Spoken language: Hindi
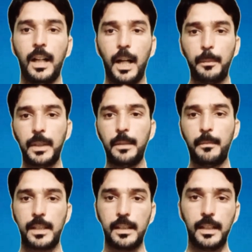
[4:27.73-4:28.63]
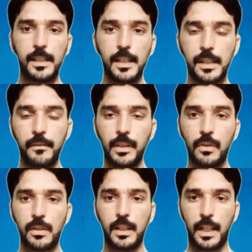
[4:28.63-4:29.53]
आपके लिए मजीद अच्छी अच्छी
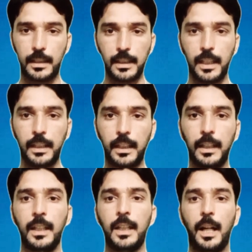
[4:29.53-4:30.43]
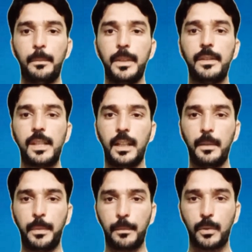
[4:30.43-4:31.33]
वीडियोस लाते रहेंगे अपने चैनल
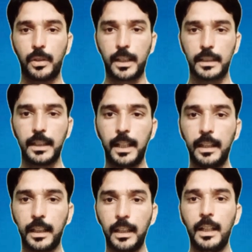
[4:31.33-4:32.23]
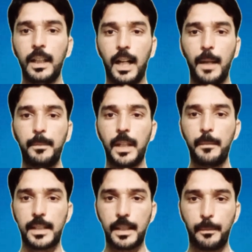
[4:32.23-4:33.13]
पे अपलोड करते रहेंगे आपने
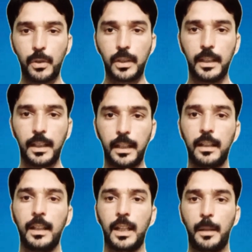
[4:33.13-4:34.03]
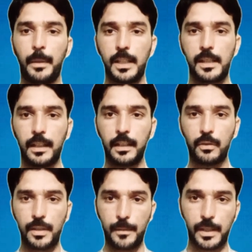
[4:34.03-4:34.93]
हमें सपोर्ट करना है हमारे चैनल
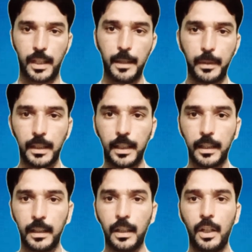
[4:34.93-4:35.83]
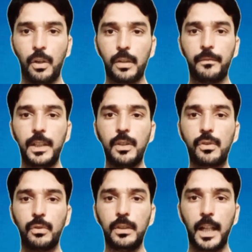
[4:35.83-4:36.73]
को सब्सक्राइब करना है और वीडियोज
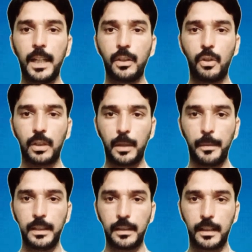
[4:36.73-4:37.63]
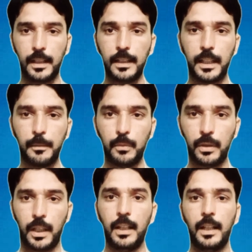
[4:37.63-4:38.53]
को लाइक और कमेंट करना नहीं
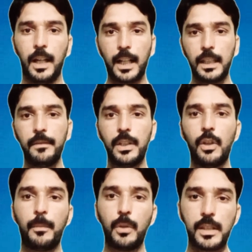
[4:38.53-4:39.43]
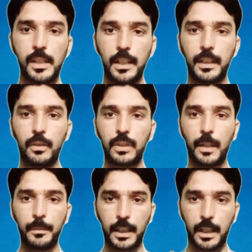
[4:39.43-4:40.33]
भूलना अगर ये वीडियो आपको अच्छी लगी हो तो
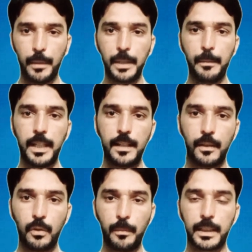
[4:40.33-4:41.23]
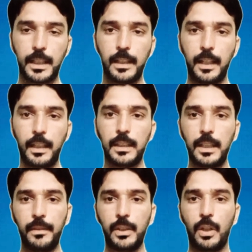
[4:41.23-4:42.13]
आपने कमेंट में ये जरूर बताना है कि
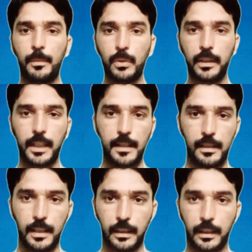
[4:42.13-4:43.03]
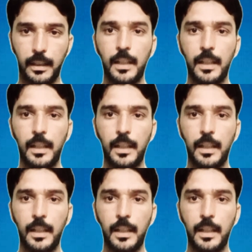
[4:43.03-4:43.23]
ये वीडियो आपको कैसी लगी